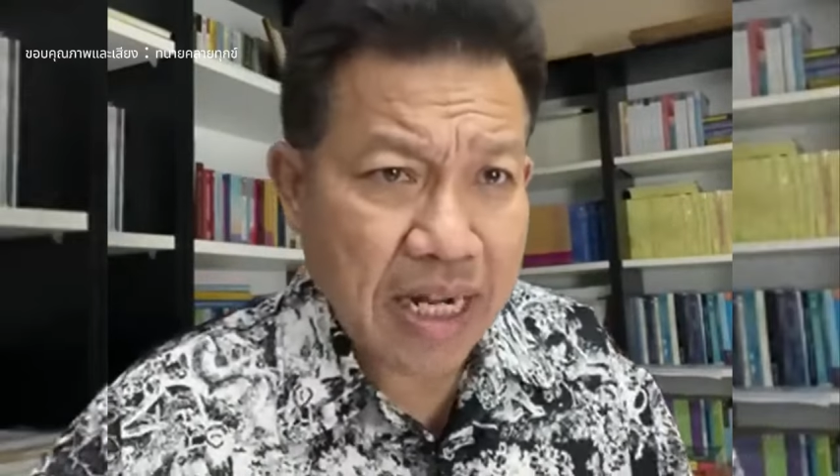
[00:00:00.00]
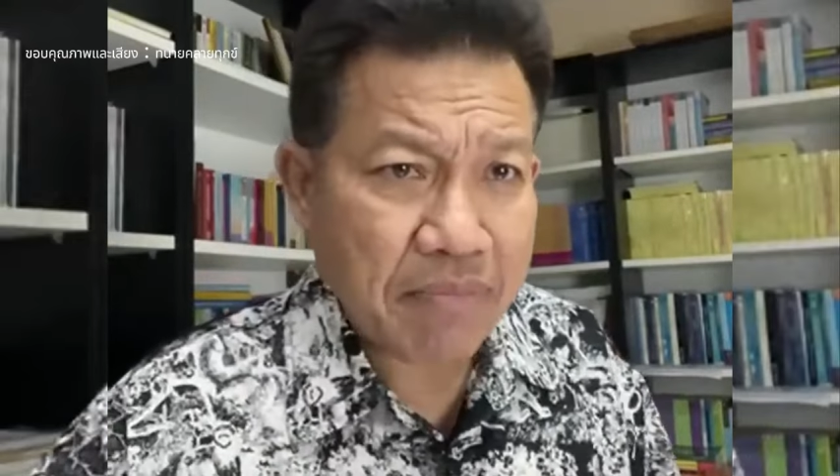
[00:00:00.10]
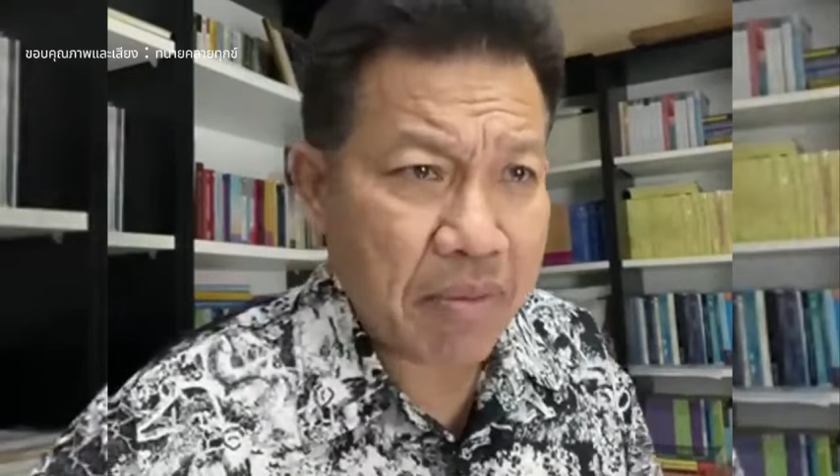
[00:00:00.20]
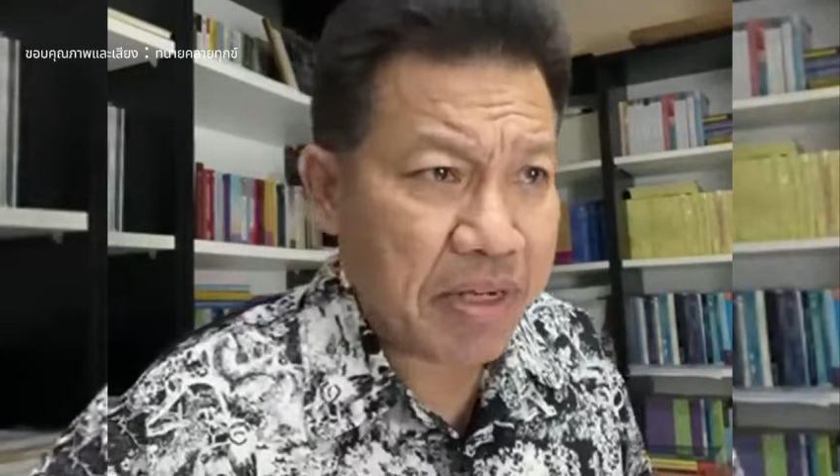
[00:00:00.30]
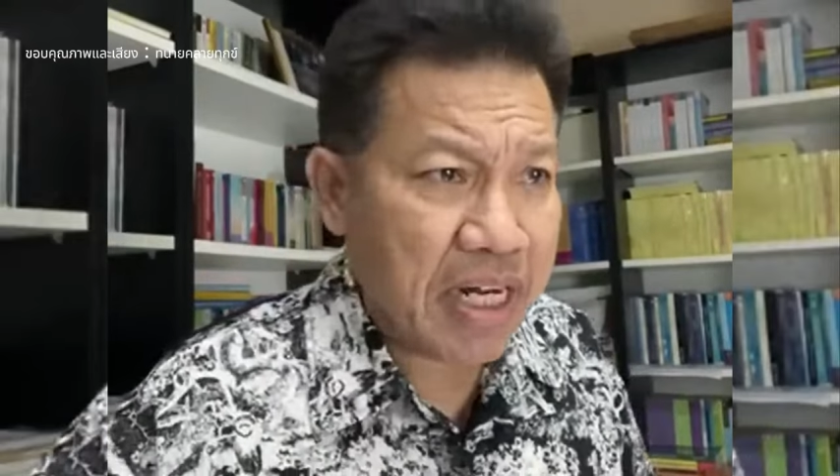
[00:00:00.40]
สรร
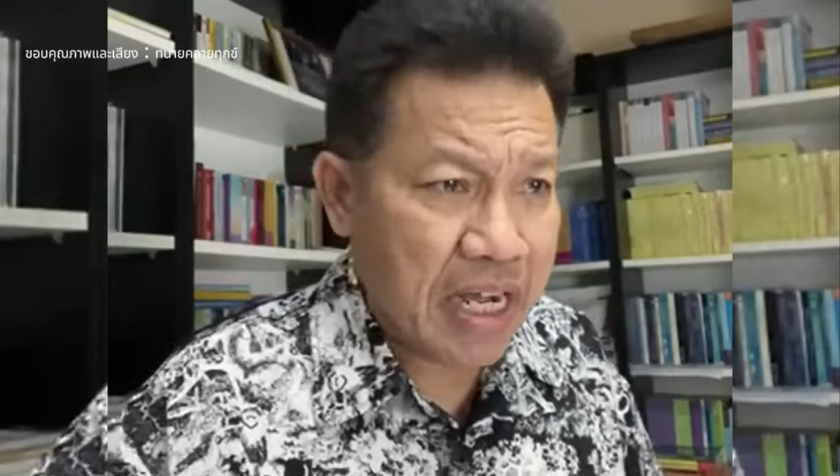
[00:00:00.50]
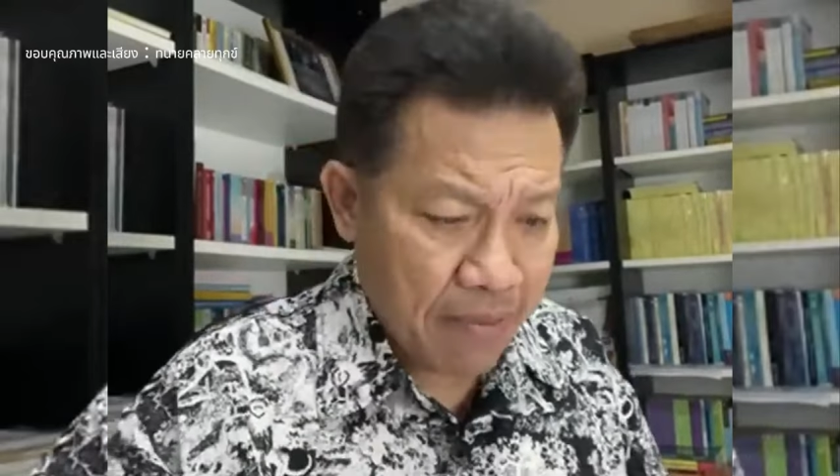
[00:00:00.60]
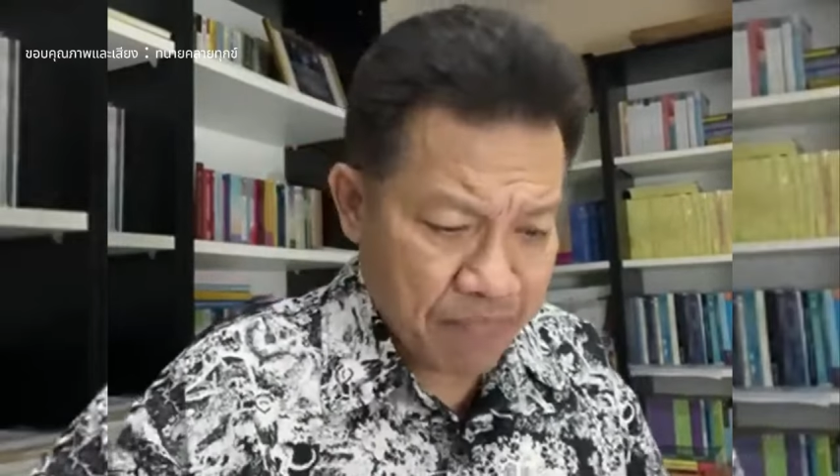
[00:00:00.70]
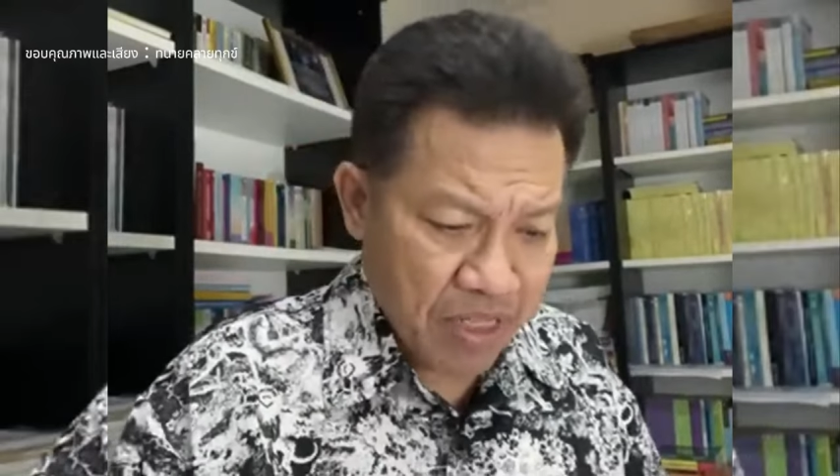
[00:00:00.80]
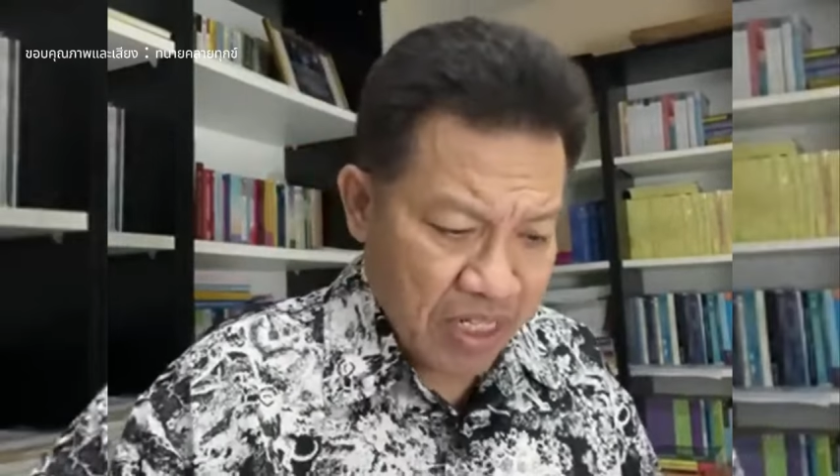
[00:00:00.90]
ค์แบบนี้
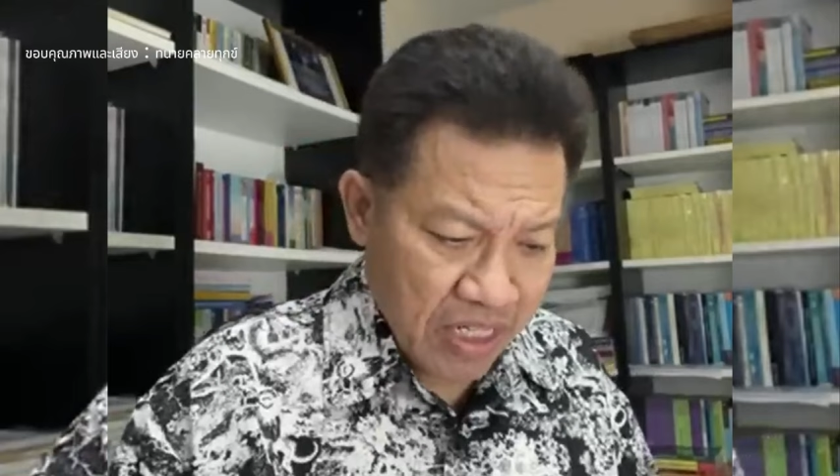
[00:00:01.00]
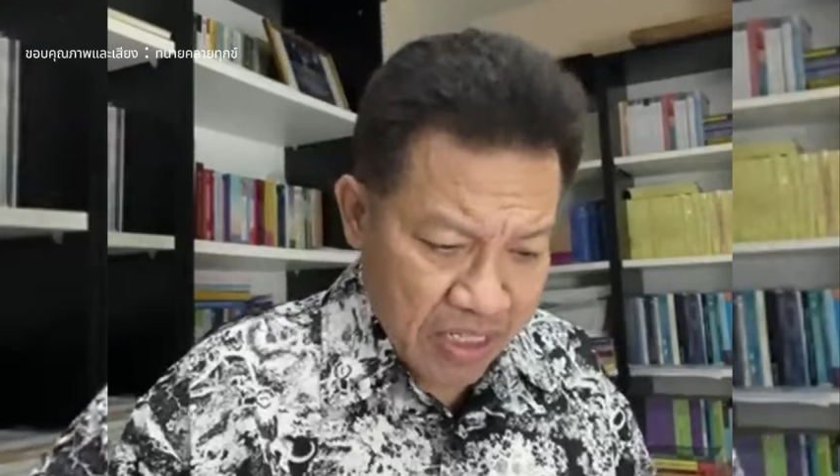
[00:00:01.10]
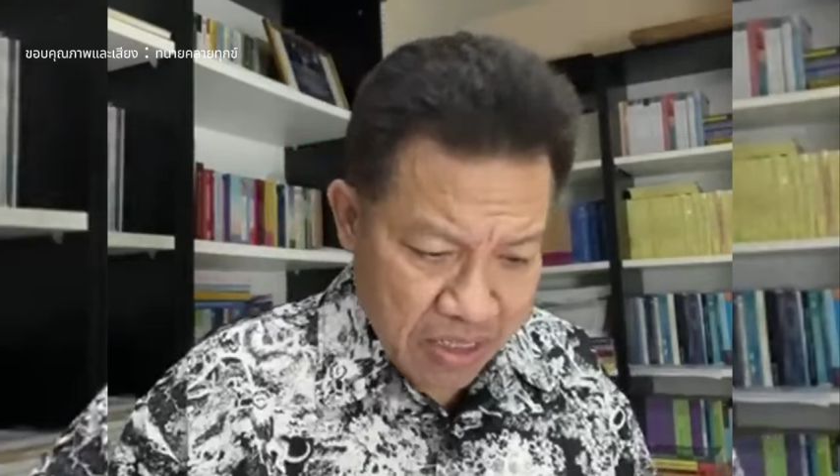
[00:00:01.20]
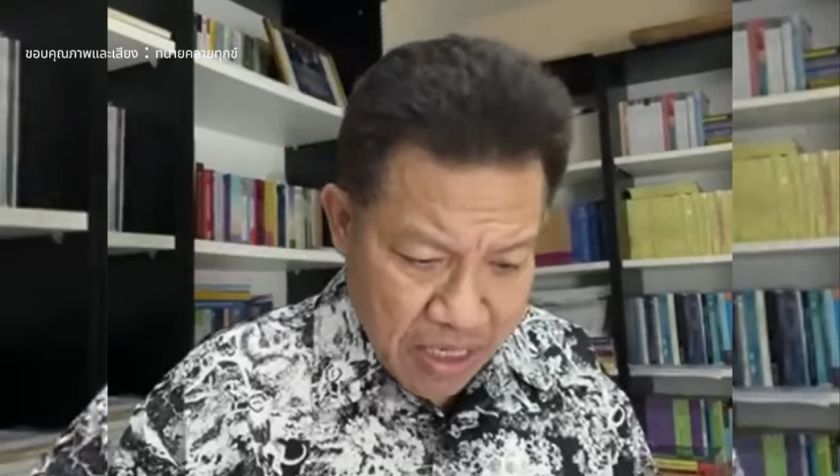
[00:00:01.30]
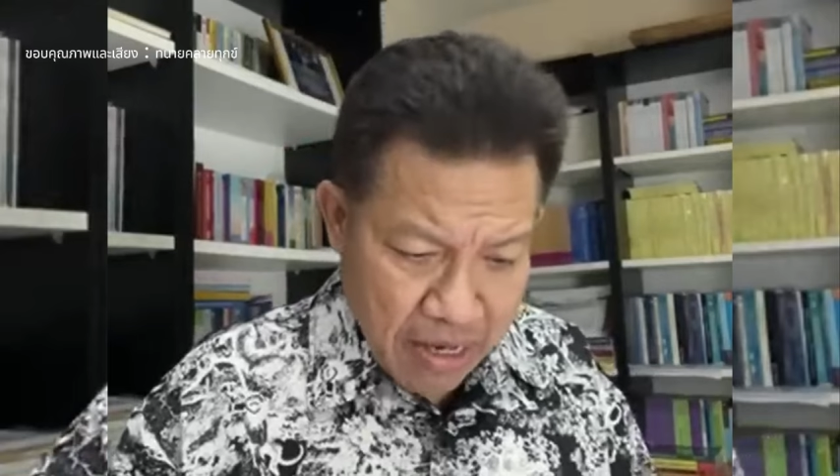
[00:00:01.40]
นะ